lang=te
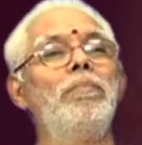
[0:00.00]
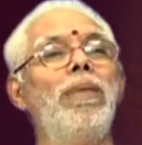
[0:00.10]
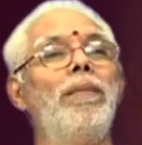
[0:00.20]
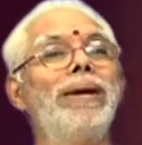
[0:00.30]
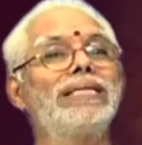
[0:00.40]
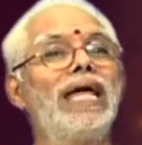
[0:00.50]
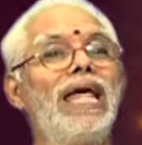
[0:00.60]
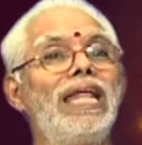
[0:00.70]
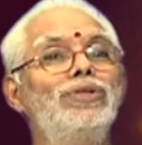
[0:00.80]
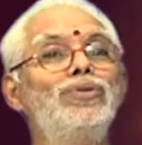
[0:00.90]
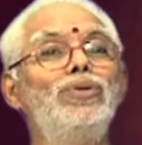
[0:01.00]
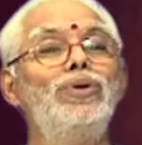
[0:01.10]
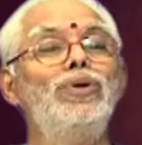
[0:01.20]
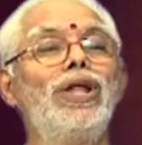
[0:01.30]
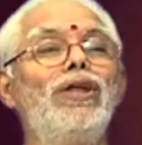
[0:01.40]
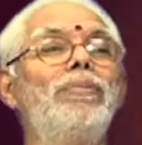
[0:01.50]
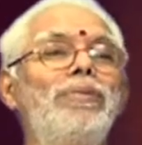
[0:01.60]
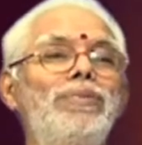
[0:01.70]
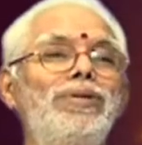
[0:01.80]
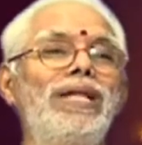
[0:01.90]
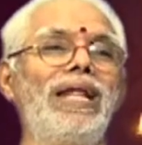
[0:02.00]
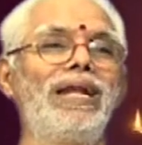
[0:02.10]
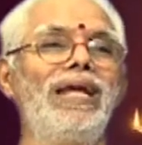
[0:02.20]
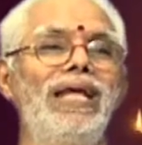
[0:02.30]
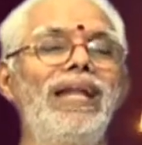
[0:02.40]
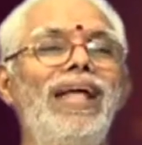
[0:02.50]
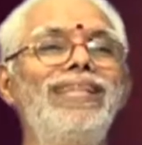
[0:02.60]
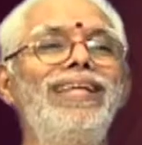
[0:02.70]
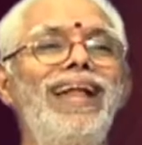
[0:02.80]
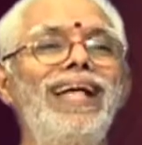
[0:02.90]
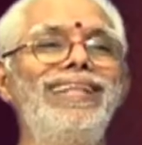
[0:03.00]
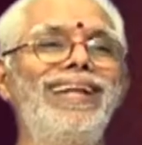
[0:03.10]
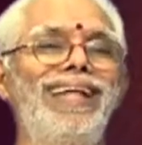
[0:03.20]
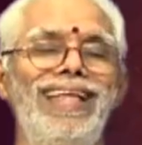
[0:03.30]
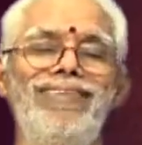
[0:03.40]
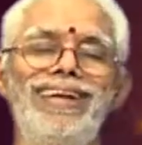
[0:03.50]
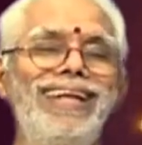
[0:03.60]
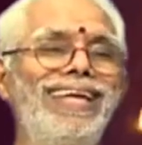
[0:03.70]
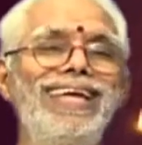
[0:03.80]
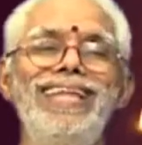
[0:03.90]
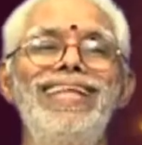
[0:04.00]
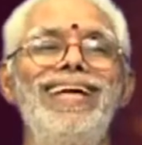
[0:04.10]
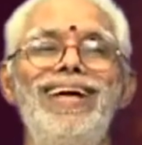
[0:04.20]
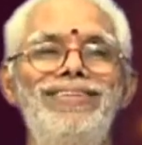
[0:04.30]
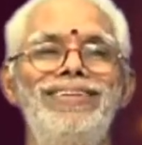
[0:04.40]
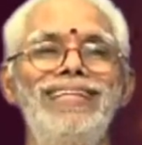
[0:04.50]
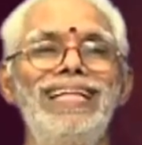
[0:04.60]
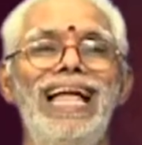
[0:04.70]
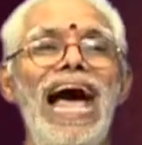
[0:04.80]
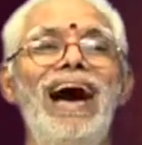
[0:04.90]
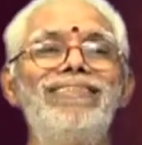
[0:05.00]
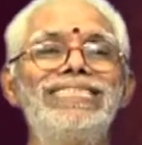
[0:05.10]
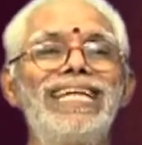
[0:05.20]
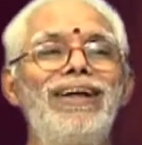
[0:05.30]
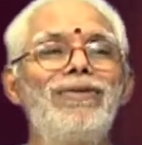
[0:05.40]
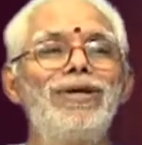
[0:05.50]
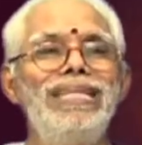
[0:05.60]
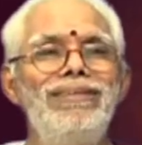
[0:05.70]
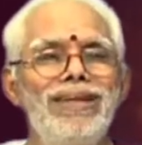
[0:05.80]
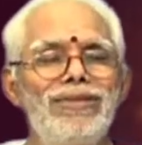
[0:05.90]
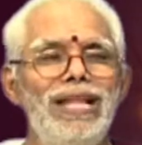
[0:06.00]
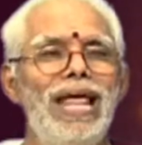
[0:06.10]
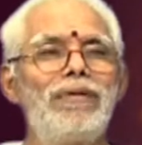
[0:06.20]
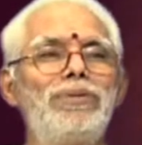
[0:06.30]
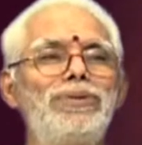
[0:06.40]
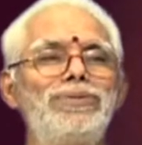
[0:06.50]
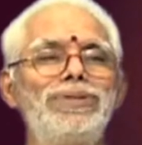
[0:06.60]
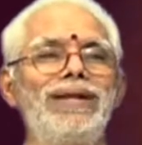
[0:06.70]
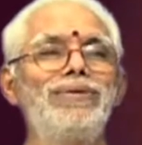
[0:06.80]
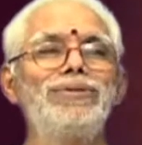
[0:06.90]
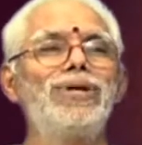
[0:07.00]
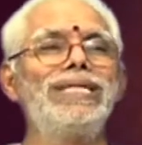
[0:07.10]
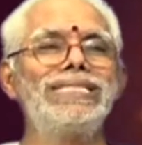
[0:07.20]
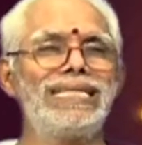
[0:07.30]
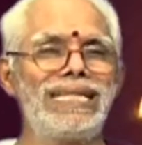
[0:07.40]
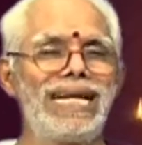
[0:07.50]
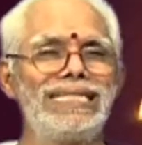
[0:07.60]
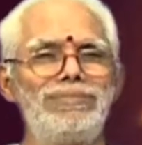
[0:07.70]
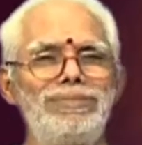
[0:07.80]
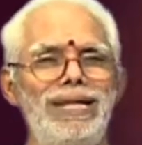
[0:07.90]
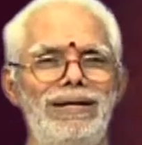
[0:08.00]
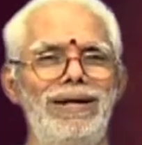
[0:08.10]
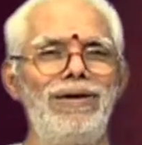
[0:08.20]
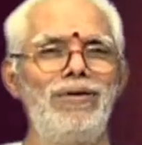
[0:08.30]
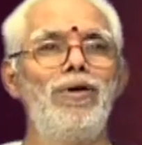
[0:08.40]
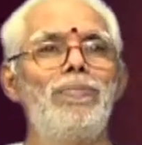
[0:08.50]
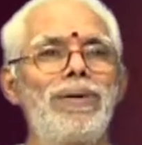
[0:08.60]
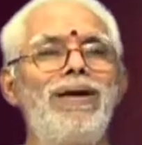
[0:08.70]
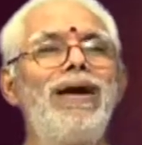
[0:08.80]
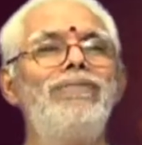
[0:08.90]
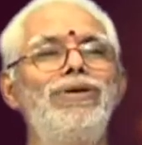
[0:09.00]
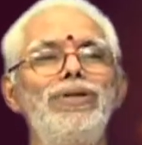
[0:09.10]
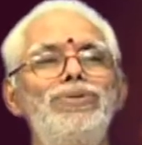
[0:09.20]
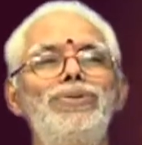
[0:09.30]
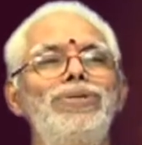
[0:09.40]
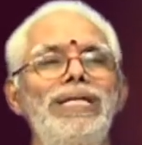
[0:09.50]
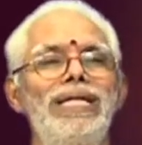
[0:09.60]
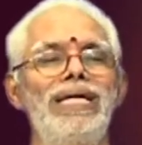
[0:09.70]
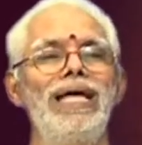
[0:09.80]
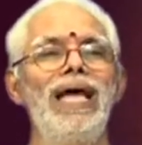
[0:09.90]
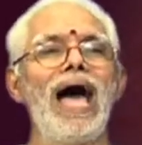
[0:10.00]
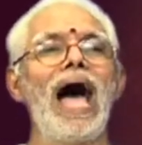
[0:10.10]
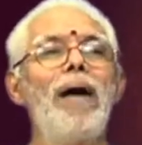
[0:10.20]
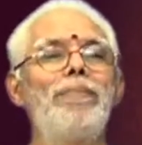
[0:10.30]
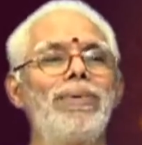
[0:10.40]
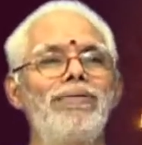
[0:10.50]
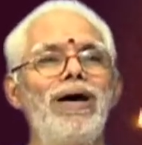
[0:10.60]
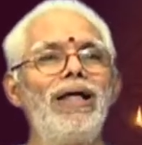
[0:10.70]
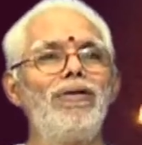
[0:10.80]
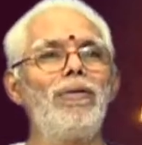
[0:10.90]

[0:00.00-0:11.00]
మమత అనే సుడిగుండంలో పడిపోతున్నారు నాది నాది నాది ఎవరికి ఏది కాదు అవసరం కొద్దీ వ్యక్తులు ఏర్పడుతుంటారు ఒక చోట చిత్రంగా చెప్తారు ఓ ప్రవాహం పెడుతుంటుంది ఆ ప్రవాహం